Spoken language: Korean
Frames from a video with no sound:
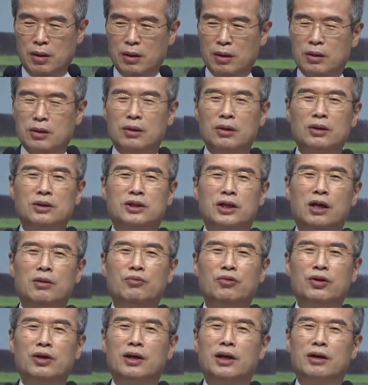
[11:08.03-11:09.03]
그걸
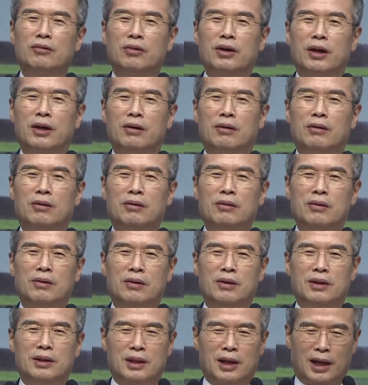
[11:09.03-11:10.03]
질문이라고 그래요.
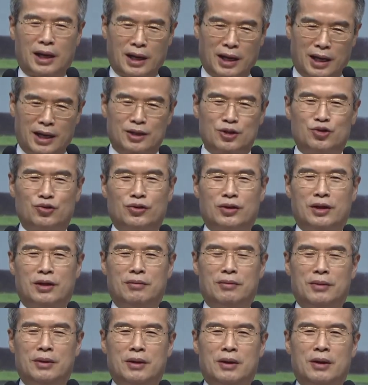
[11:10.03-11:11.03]
다
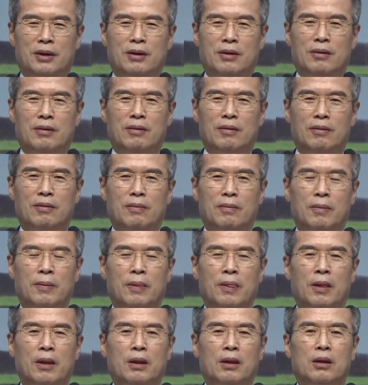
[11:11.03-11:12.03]
중요합니다.
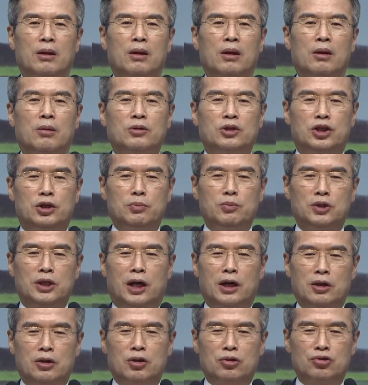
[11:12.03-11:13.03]
여러분,
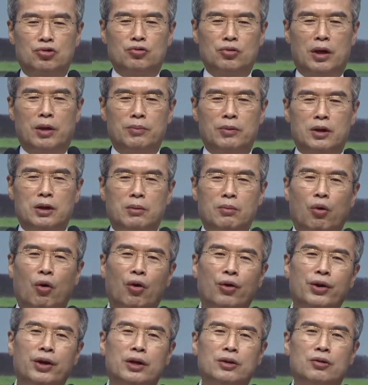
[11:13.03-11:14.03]
심장이 더 중요합니까?
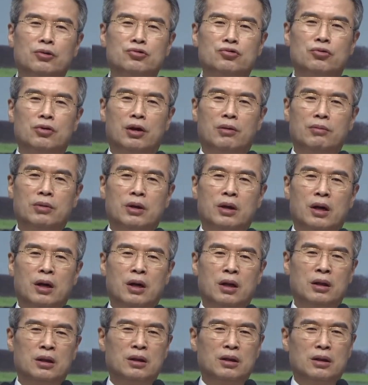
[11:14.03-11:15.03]
머리가 더 중요합니까?
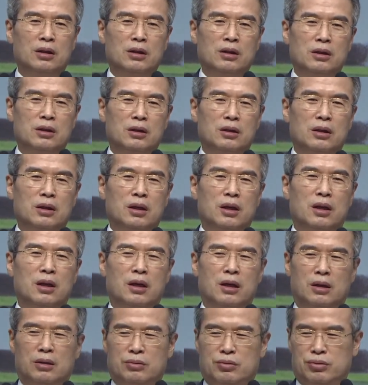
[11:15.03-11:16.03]

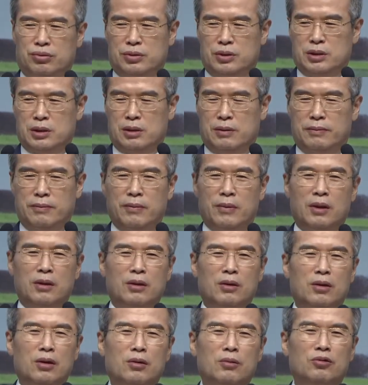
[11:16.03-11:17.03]
아이고, 참.
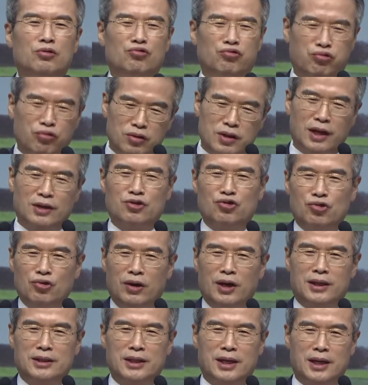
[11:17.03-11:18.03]
여러분, 둘 다
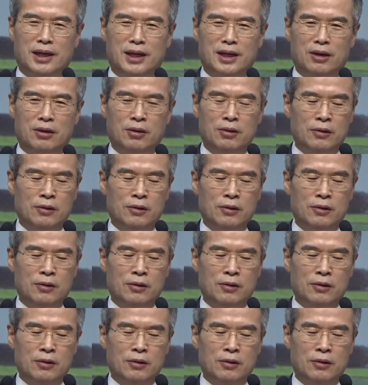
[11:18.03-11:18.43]
중요하잖아요.